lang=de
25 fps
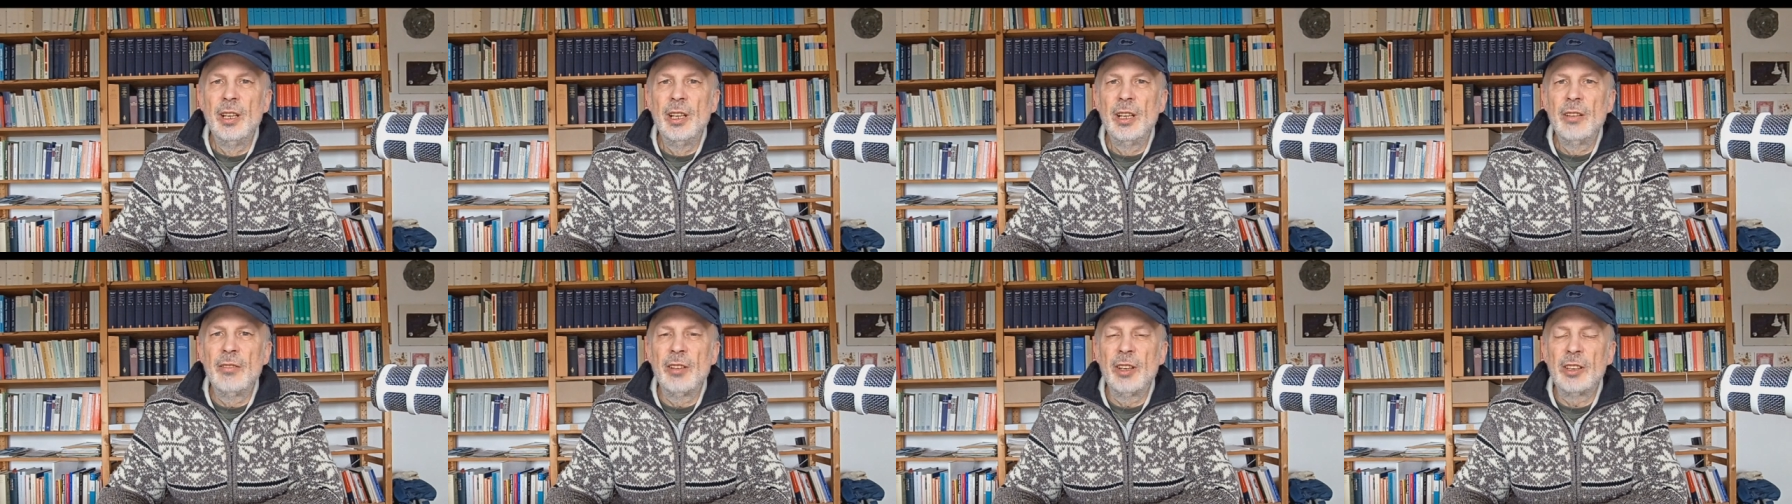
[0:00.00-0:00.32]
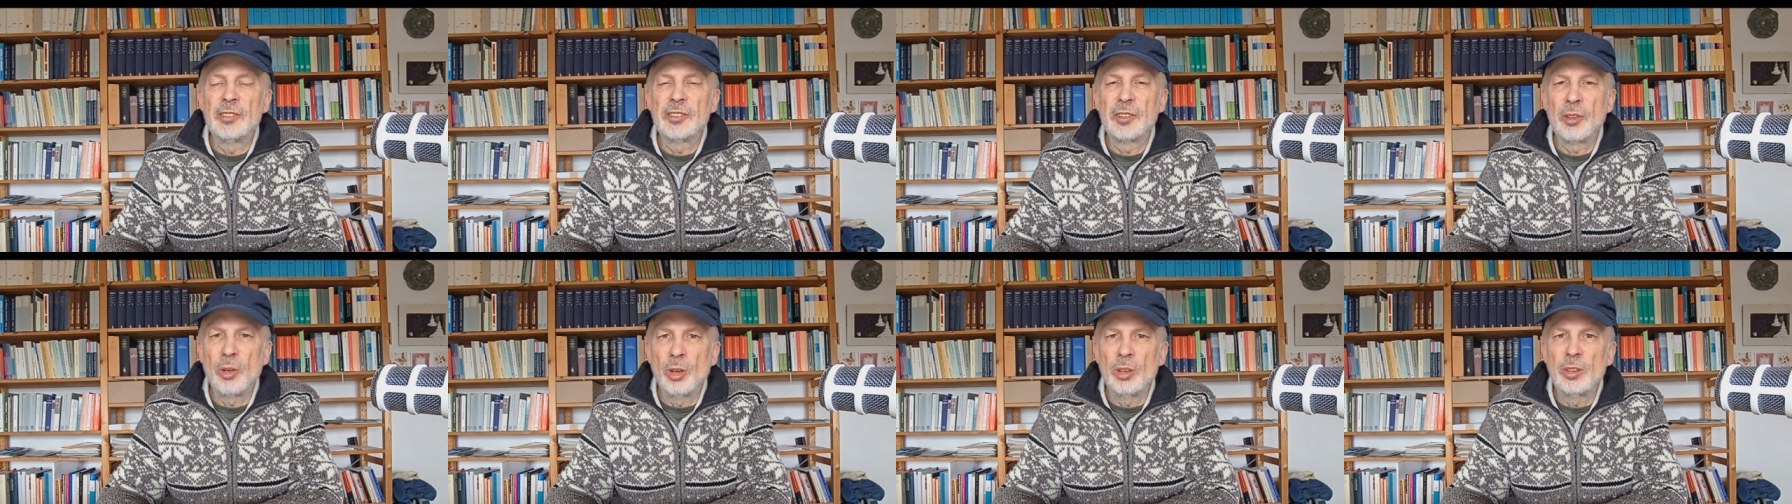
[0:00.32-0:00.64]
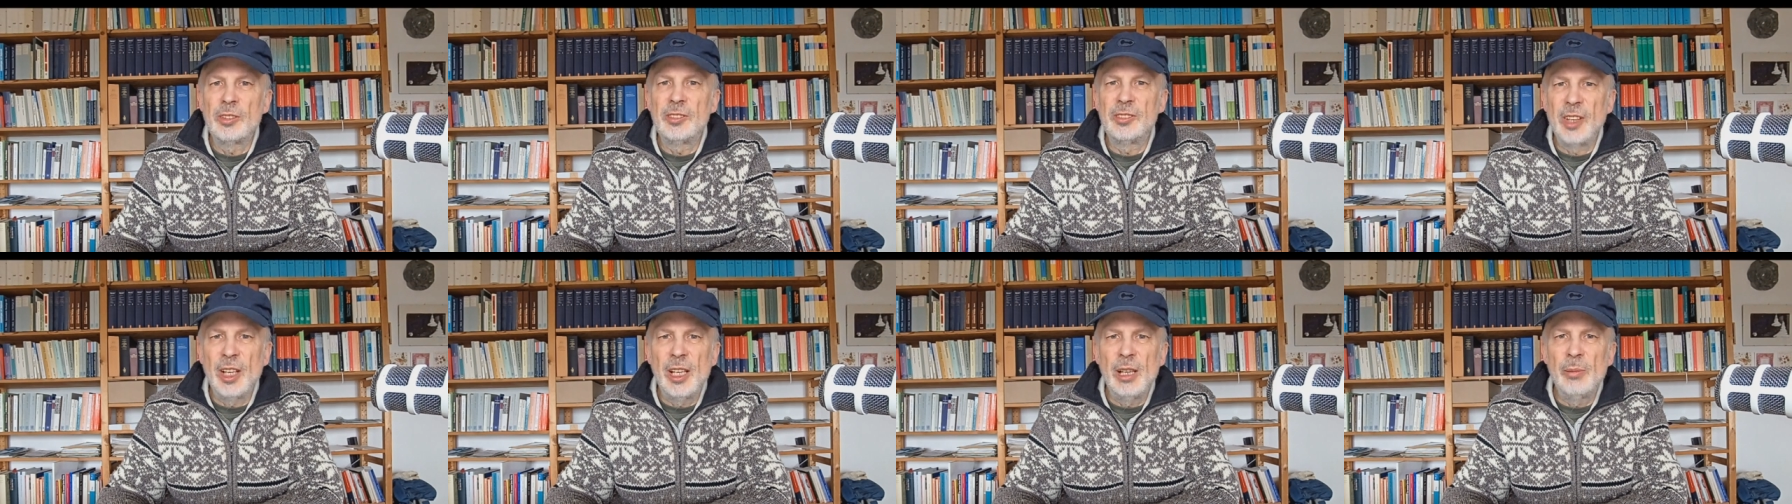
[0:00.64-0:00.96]
was Gott
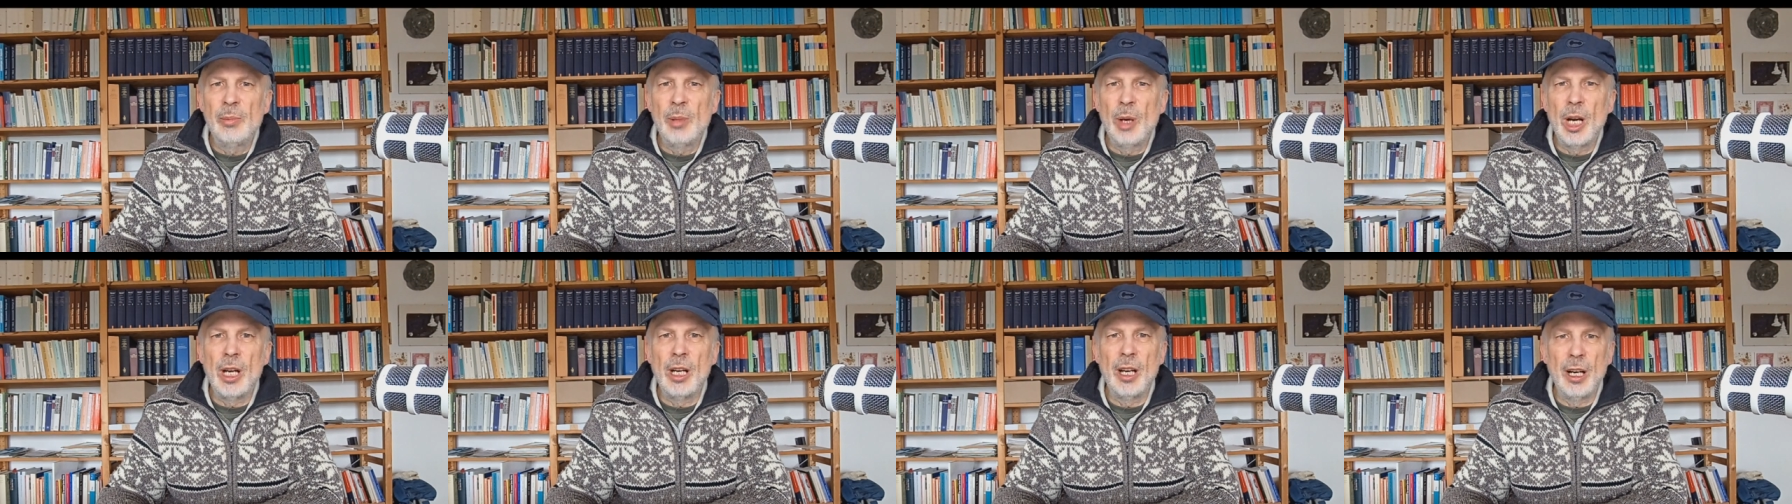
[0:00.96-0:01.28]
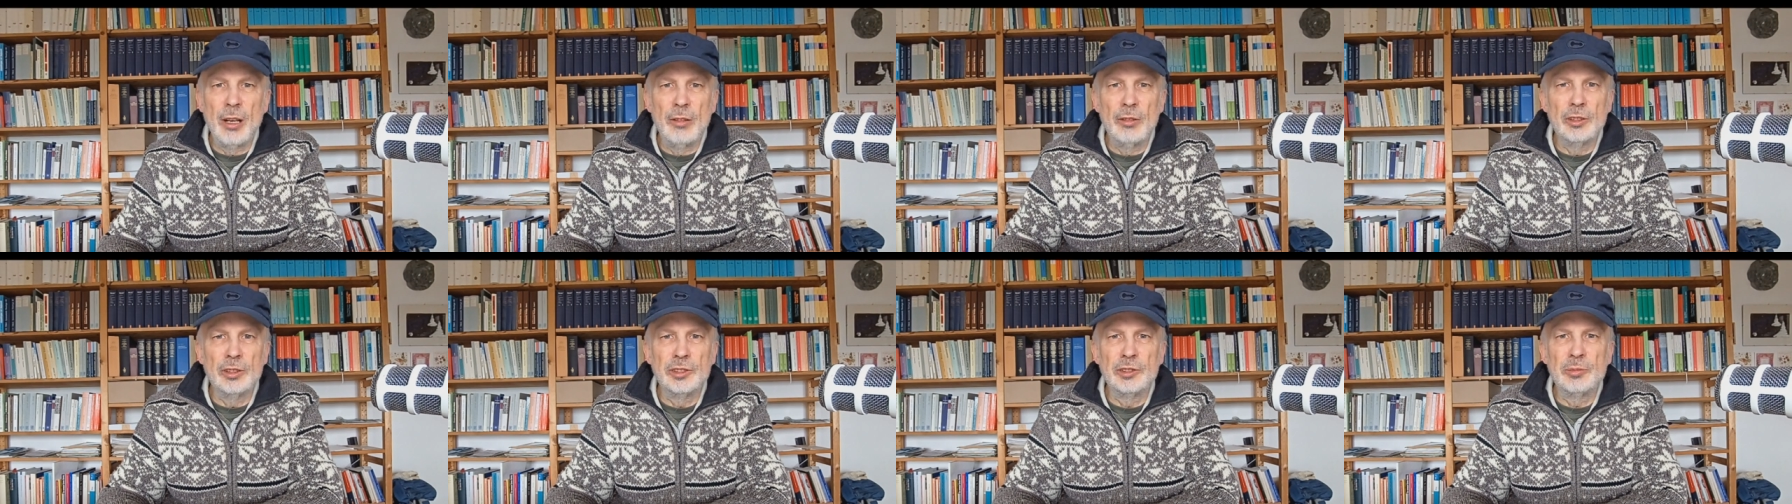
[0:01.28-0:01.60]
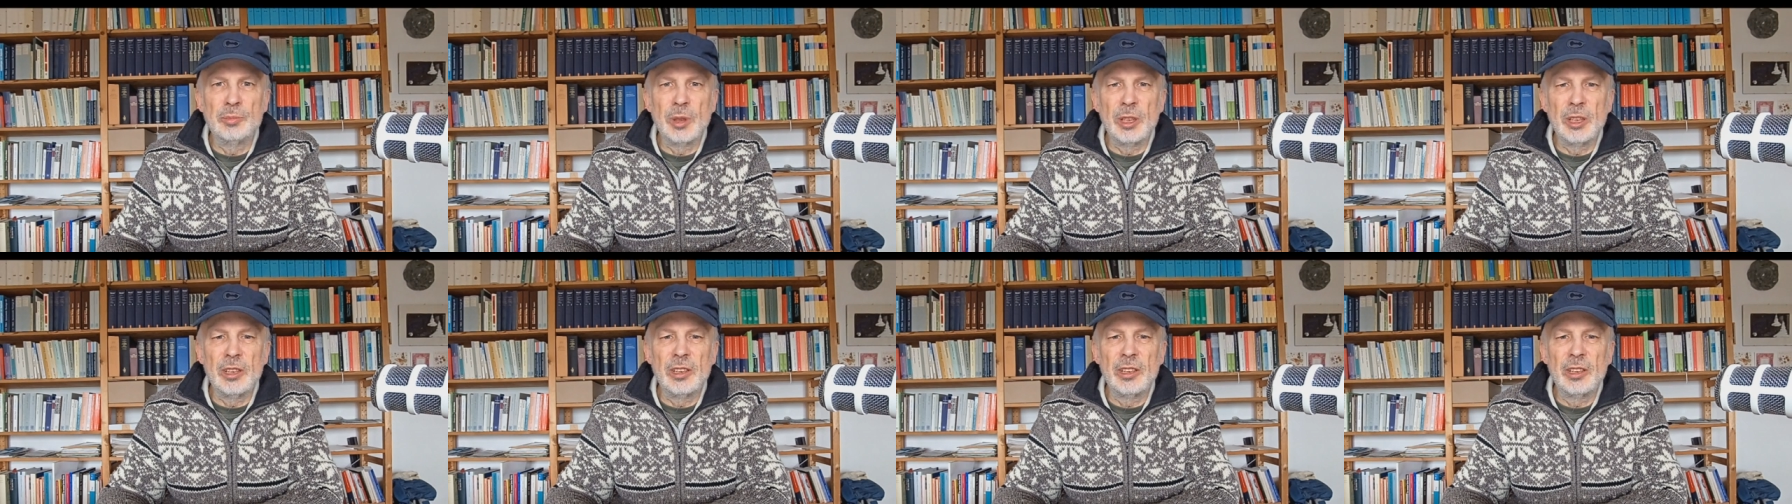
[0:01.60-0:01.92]
selber
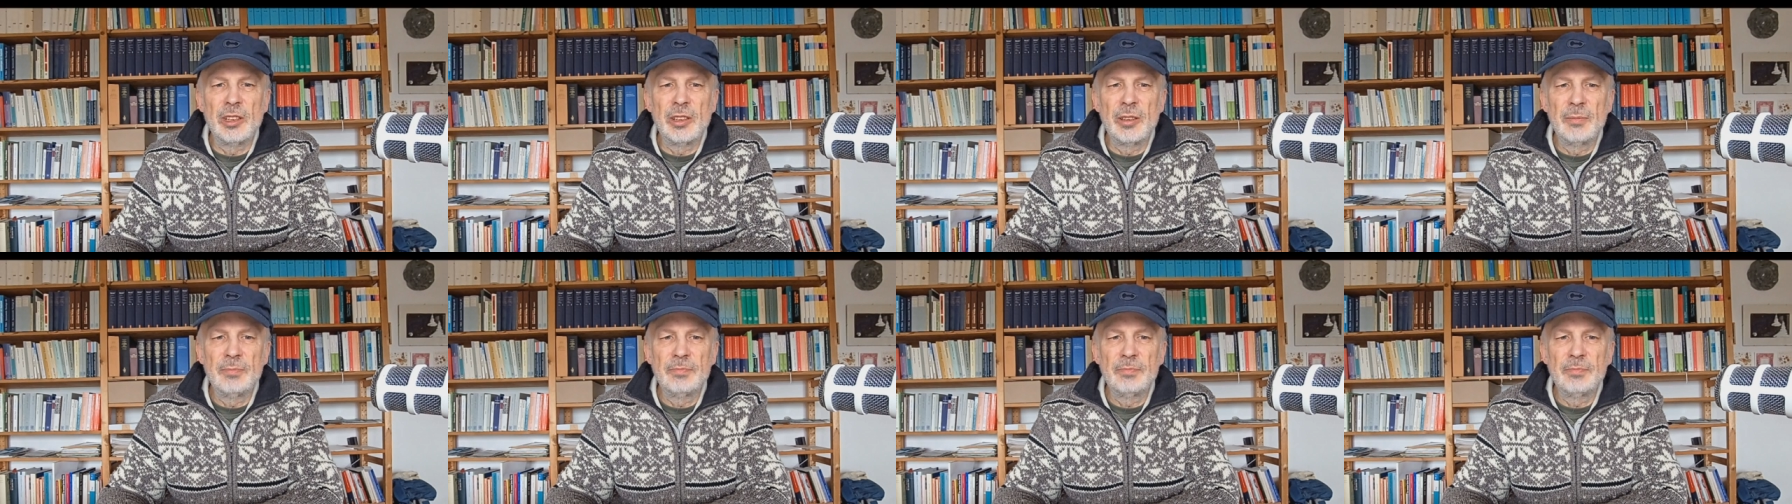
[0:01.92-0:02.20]
ausspricht.